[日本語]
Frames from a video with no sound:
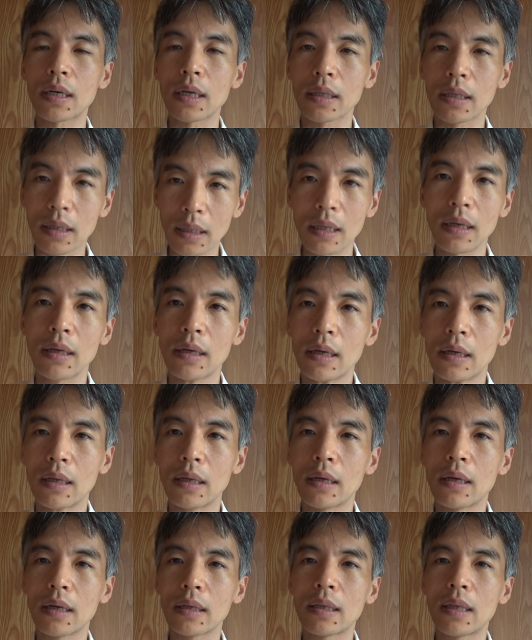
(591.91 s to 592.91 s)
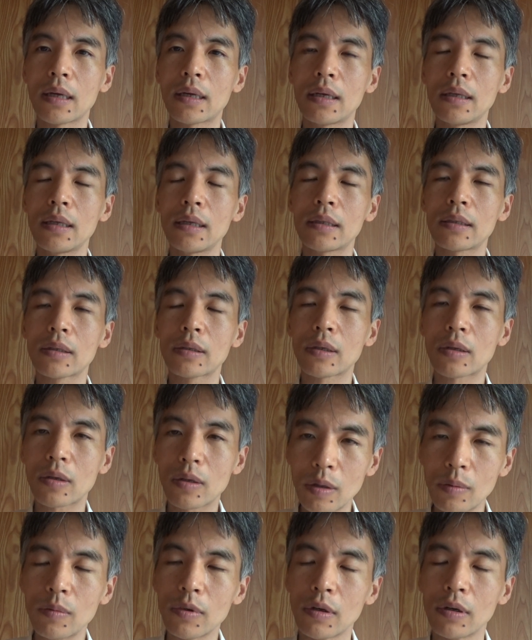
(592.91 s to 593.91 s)
けてね、えー、敵に突っ
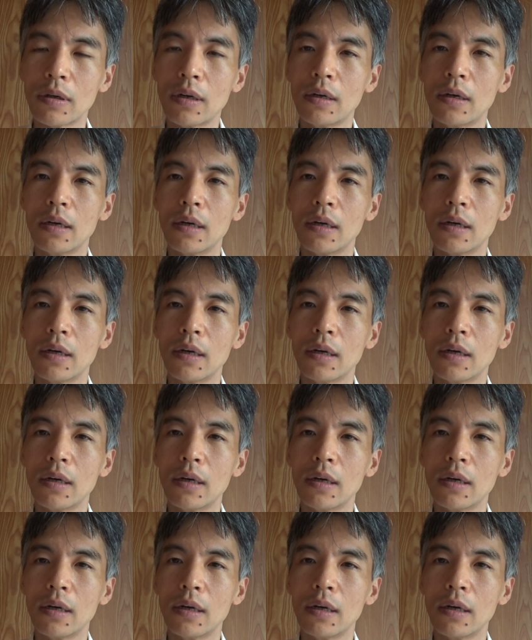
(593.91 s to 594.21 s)
込む、